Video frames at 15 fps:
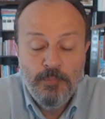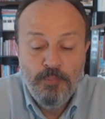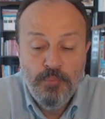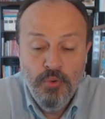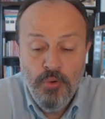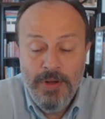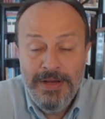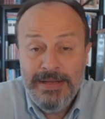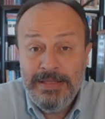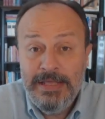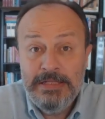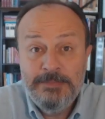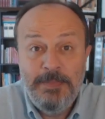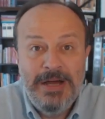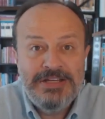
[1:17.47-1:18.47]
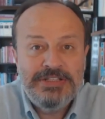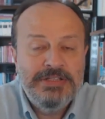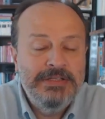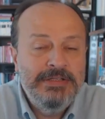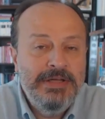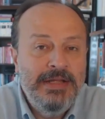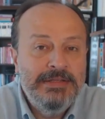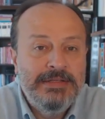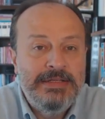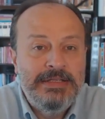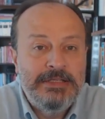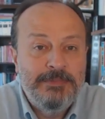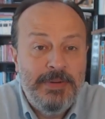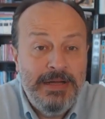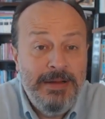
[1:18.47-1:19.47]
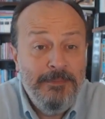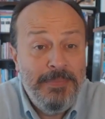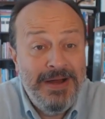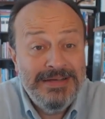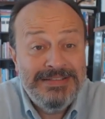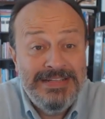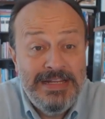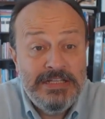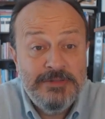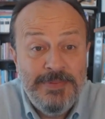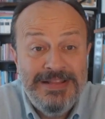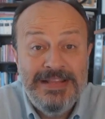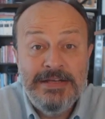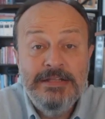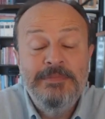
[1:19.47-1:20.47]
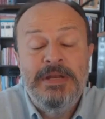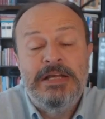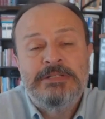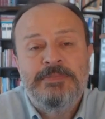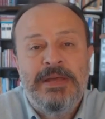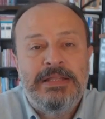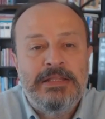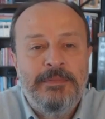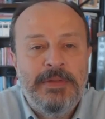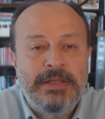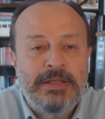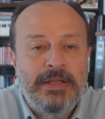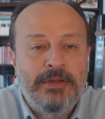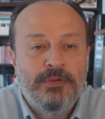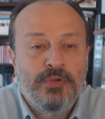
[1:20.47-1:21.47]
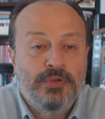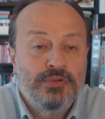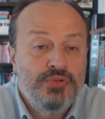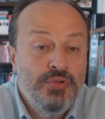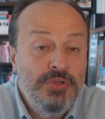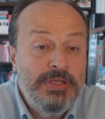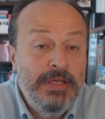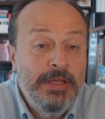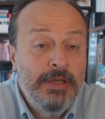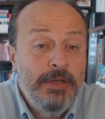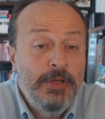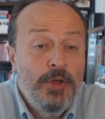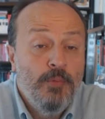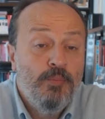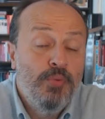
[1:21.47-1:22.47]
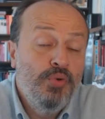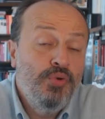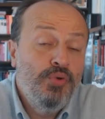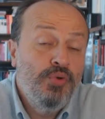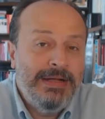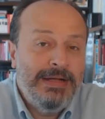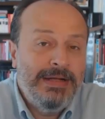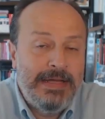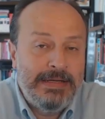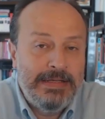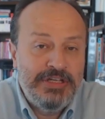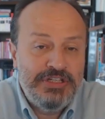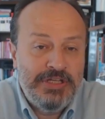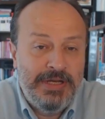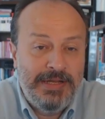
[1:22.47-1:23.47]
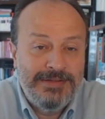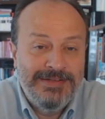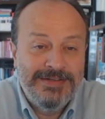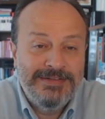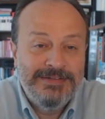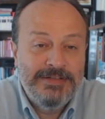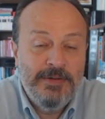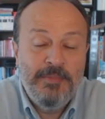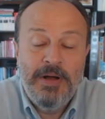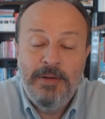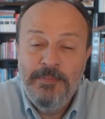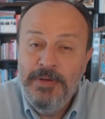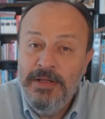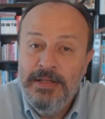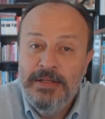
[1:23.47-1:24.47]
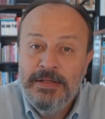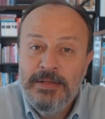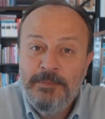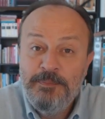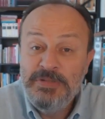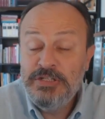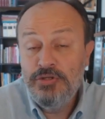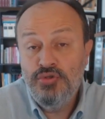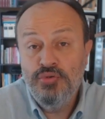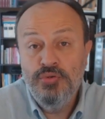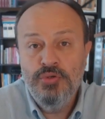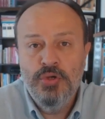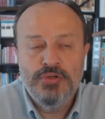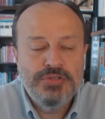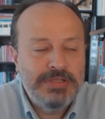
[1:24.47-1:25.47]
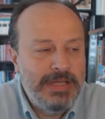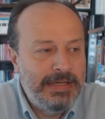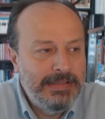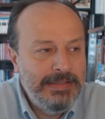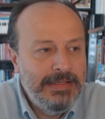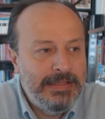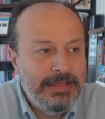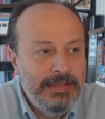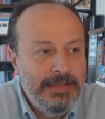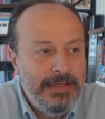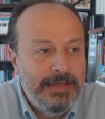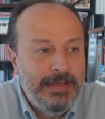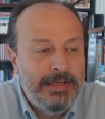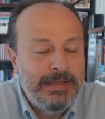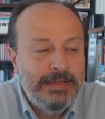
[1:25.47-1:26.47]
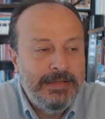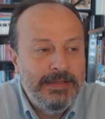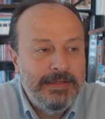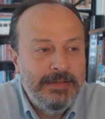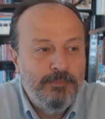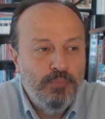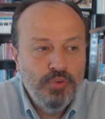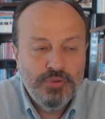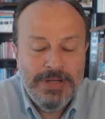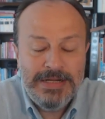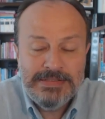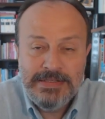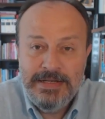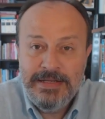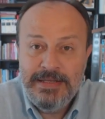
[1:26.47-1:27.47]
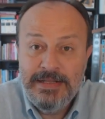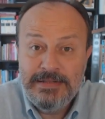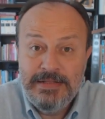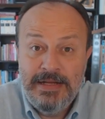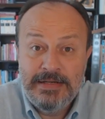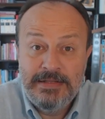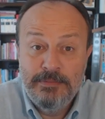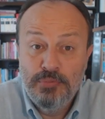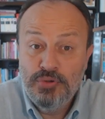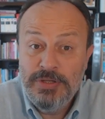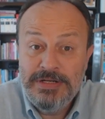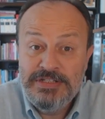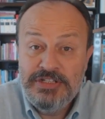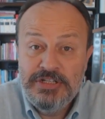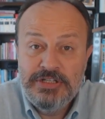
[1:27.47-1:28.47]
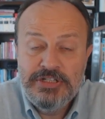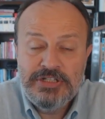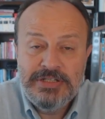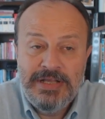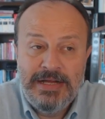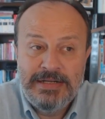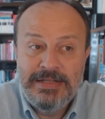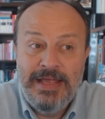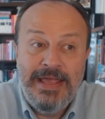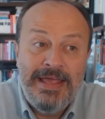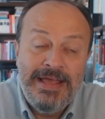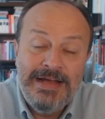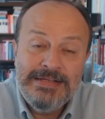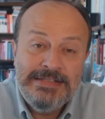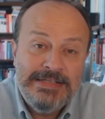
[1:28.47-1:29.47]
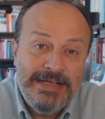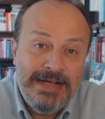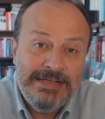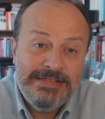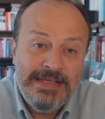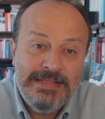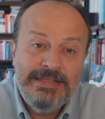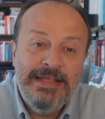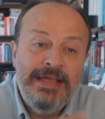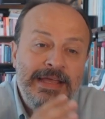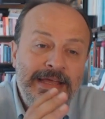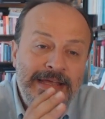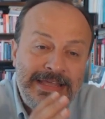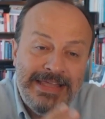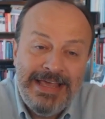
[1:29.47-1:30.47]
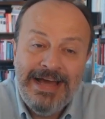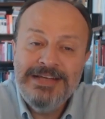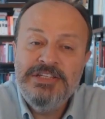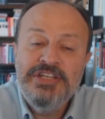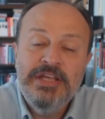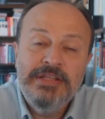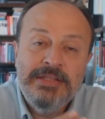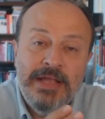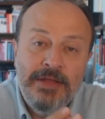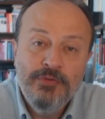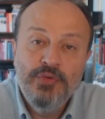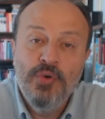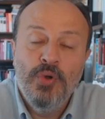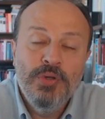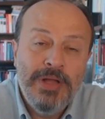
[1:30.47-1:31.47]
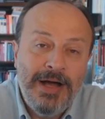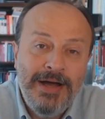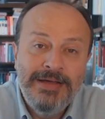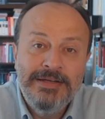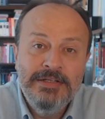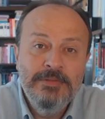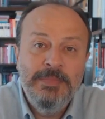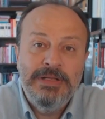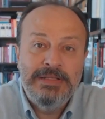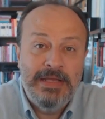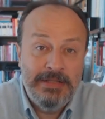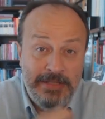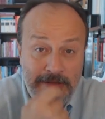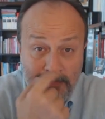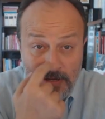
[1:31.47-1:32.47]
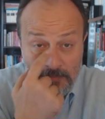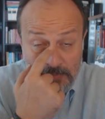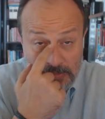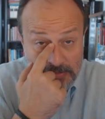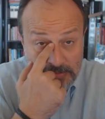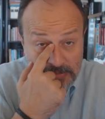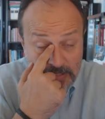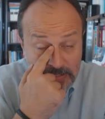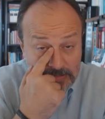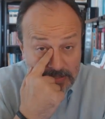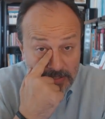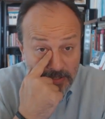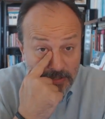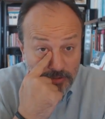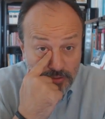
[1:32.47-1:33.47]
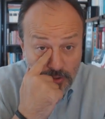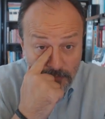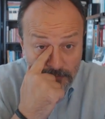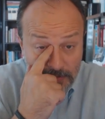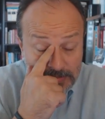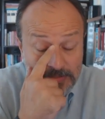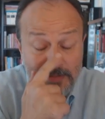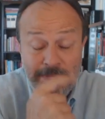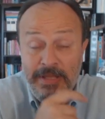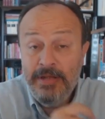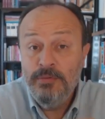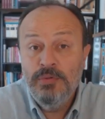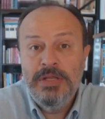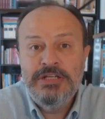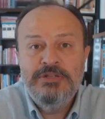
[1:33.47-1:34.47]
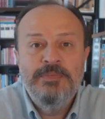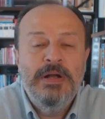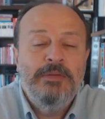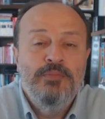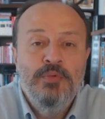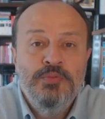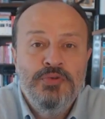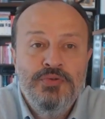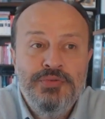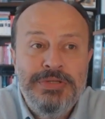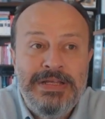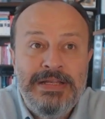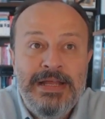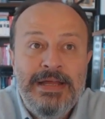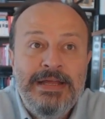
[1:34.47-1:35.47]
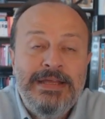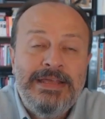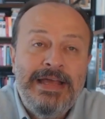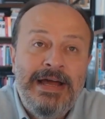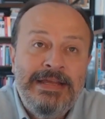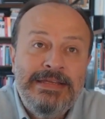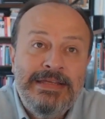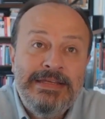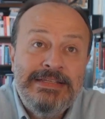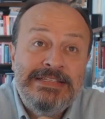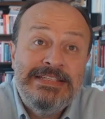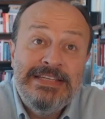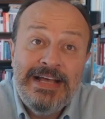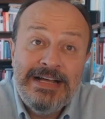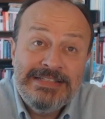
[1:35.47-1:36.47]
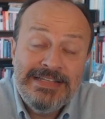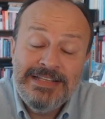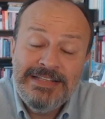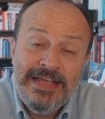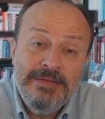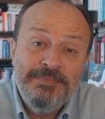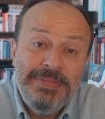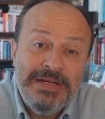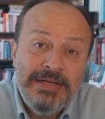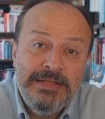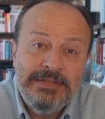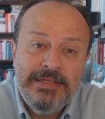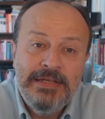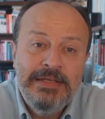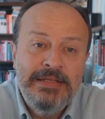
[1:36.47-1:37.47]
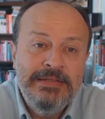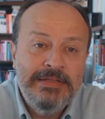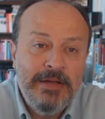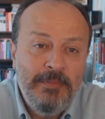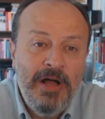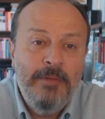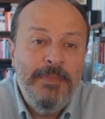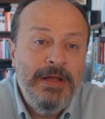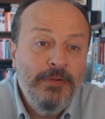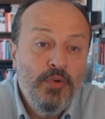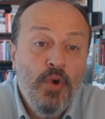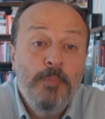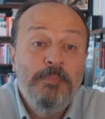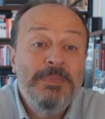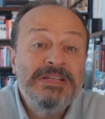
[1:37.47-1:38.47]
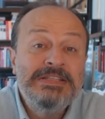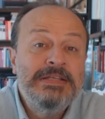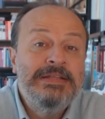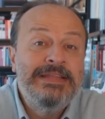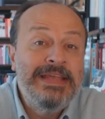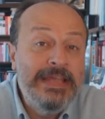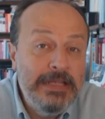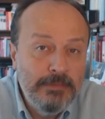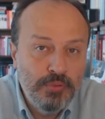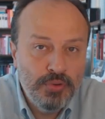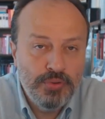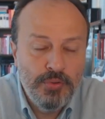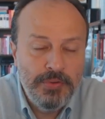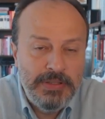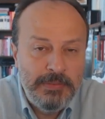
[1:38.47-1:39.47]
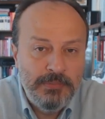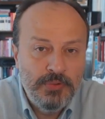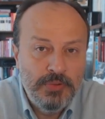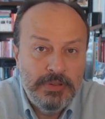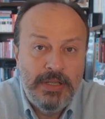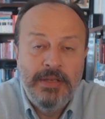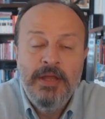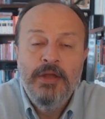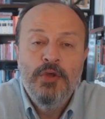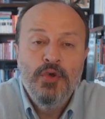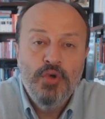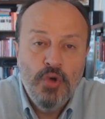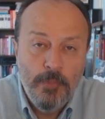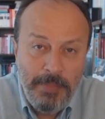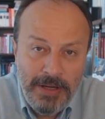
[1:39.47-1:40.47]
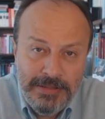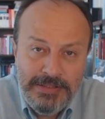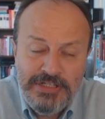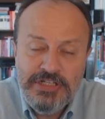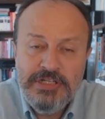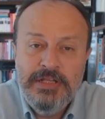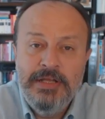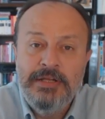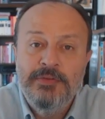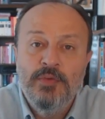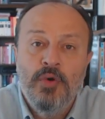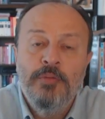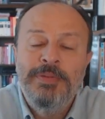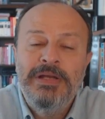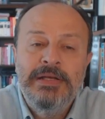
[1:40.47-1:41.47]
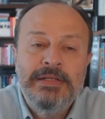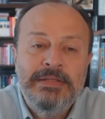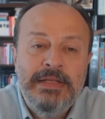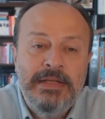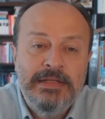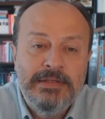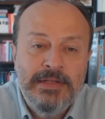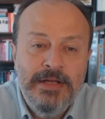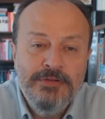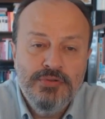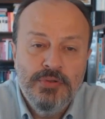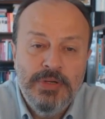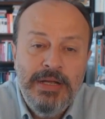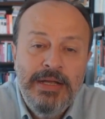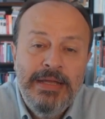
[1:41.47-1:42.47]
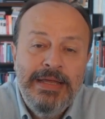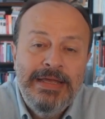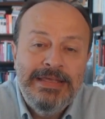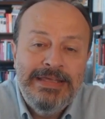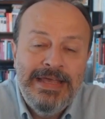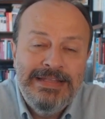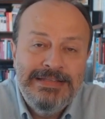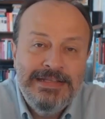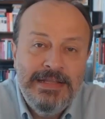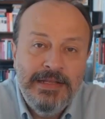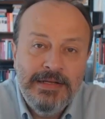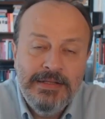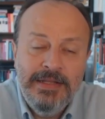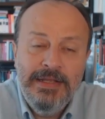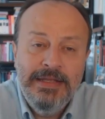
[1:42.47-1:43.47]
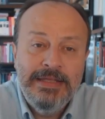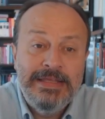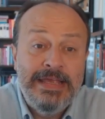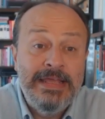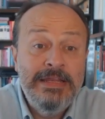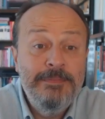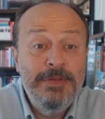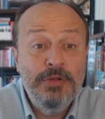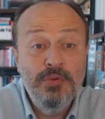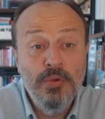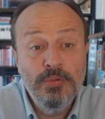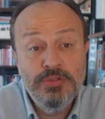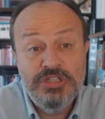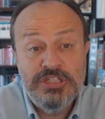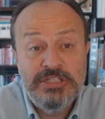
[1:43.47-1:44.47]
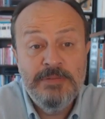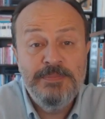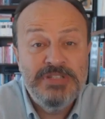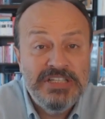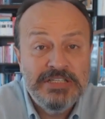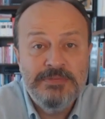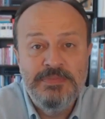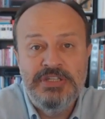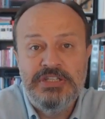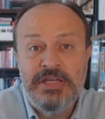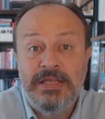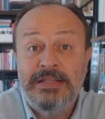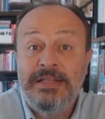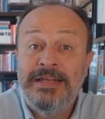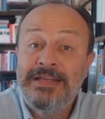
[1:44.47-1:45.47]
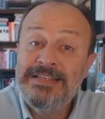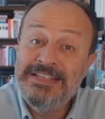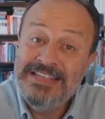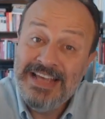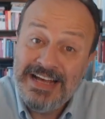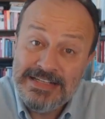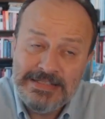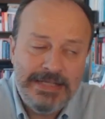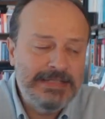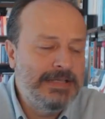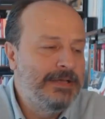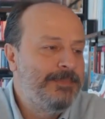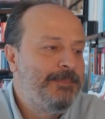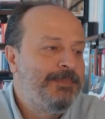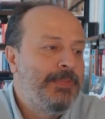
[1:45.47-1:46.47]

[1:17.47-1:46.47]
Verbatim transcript: Bu hareket başladığı andan itibaren partileşmelerini biraz beklemek gerekiyordu. Çünkü bugüne kadar yaşananların tamamı bize şunu gösterdi ki e, bu tarz hareketlerde, bu tarz çıkışlarda eğer siyasette gerçekten yol ayrılmadan devam edilecekse çok fazla bir yere ulaşmak mümkün değil. Yani siyaseten birlikteliğin tamamen kopması değil burada önemli olan. Kopan kişilerin o birliktelikten sonra kendilerine yeni bir yol çizip çizmeyecekleri siyaseten.